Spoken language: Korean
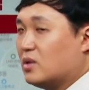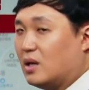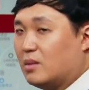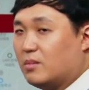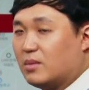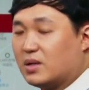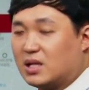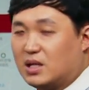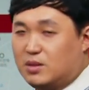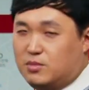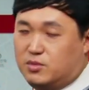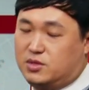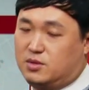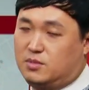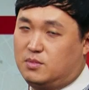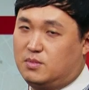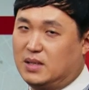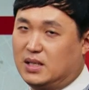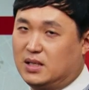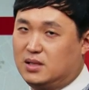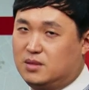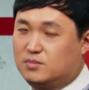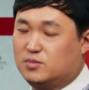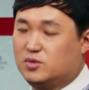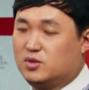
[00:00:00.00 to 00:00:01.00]
아마 가보시면
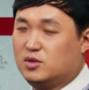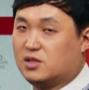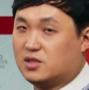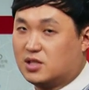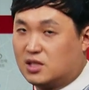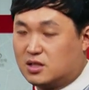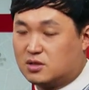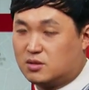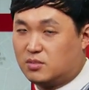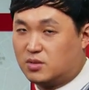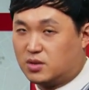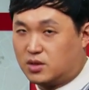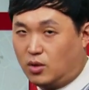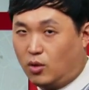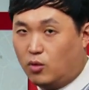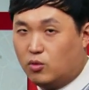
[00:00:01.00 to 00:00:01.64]
많은 분들 찾을 겁니다.